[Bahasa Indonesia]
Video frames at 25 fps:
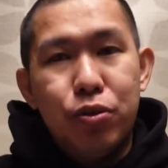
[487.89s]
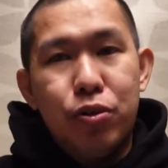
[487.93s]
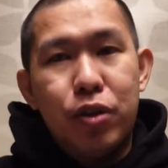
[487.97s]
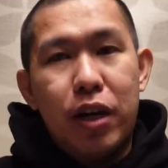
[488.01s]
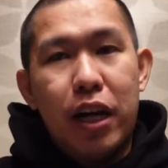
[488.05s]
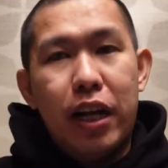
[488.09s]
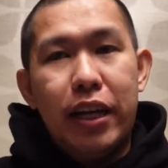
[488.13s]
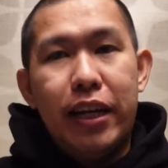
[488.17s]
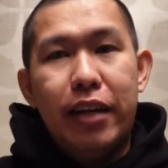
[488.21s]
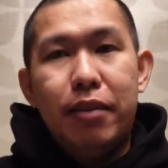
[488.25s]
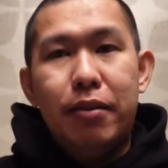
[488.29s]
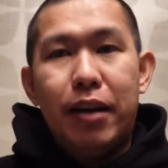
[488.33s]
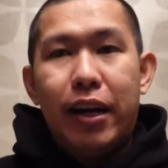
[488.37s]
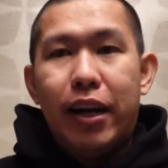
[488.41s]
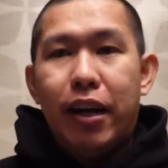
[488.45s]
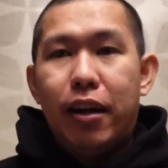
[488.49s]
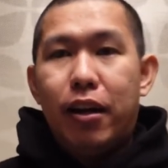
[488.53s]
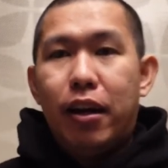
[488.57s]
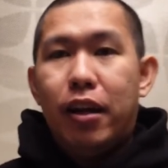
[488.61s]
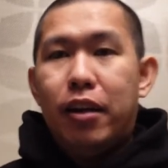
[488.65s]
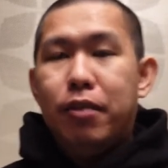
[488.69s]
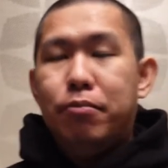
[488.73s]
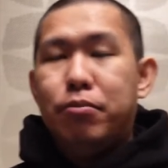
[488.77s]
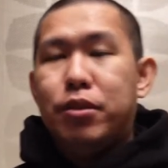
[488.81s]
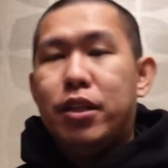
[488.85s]
untuk kalian agar
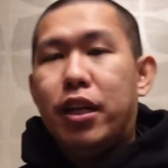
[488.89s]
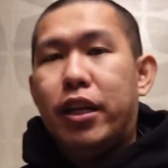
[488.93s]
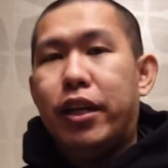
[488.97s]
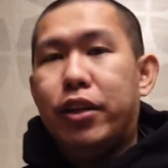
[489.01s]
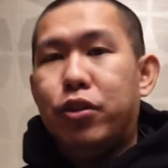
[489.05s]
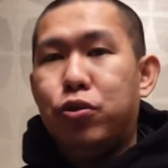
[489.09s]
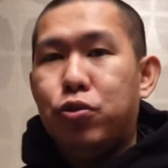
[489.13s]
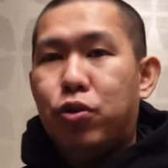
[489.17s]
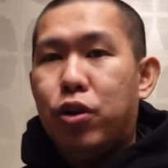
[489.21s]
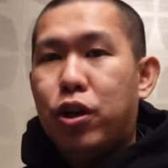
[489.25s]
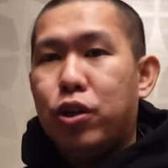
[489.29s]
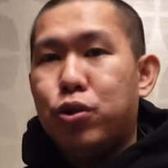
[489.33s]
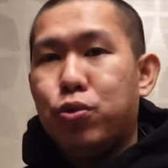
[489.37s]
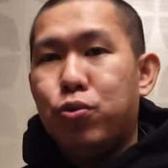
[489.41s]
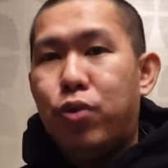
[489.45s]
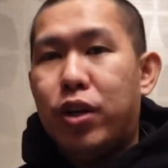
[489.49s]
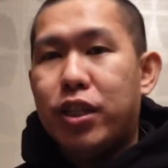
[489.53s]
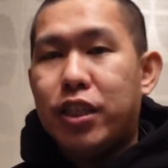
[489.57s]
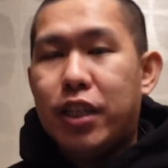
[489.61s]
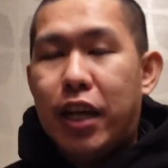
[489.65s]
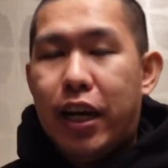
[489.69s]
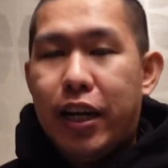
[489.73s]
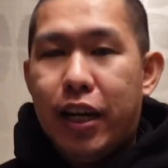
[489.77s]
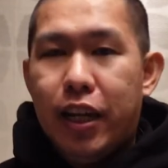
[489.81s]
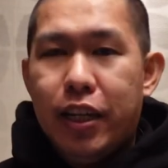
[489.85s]
kalian bisa lihat juga
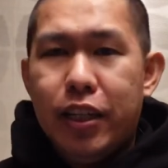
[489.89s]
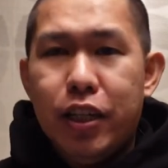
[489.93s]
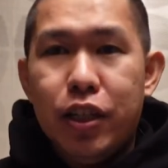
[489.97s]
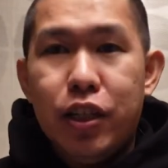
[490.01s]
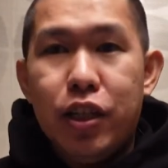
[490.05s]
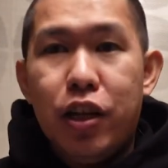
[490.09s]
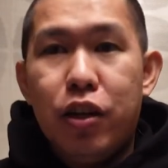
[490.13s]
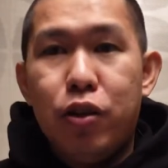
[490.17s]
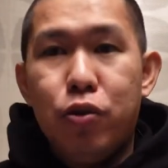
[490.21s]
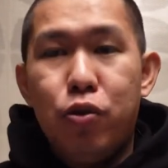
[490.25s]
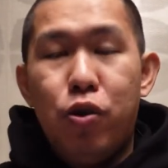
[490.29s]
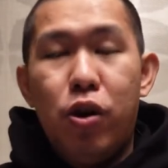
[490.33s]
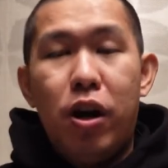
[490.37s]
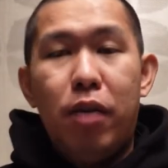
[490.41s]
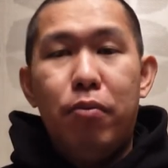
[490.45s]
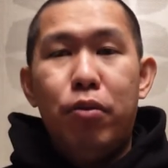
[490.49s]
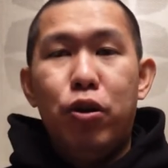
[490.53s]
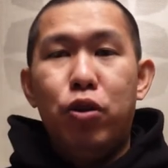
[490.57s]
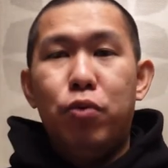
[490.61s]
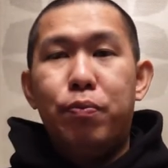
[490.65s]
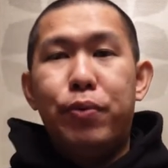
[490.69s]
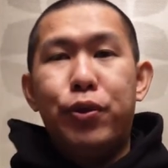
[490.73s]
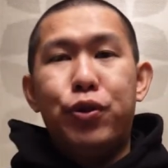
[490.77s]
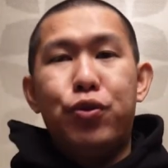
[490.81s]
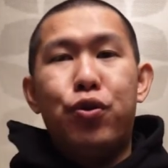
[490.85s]
suasananya dan gue nggak
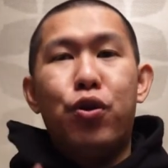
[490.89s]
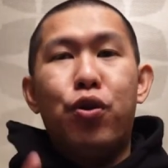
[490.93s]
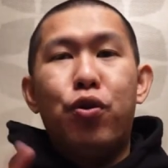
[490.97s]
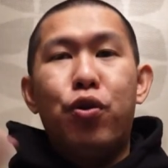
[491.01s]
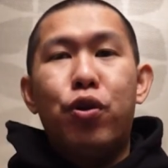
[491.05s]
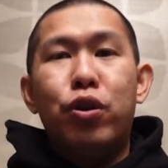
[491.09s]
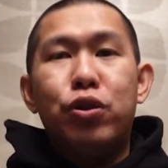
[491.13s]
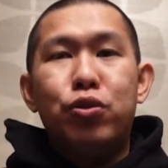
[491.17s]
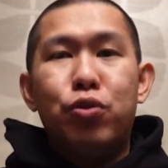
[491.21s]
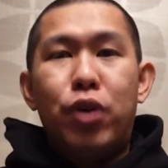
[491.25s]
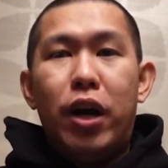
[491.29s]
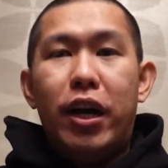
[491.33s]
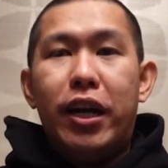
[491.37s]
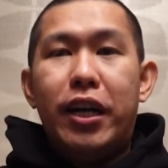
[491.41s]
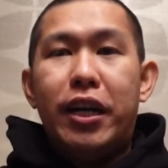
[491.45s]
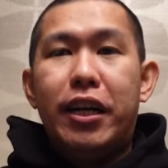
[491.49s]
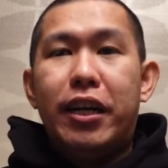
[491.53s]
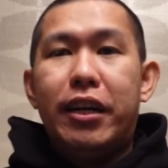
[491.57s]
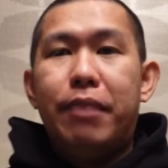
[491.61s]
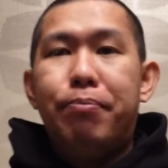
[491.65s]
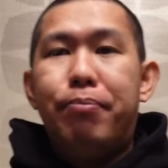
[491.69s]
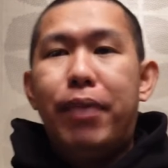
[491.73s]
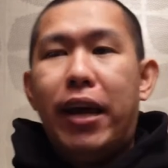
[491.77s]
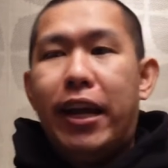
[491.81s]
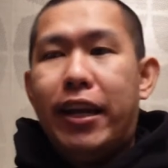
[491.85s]
boleh lupa juga gue suka ke Rip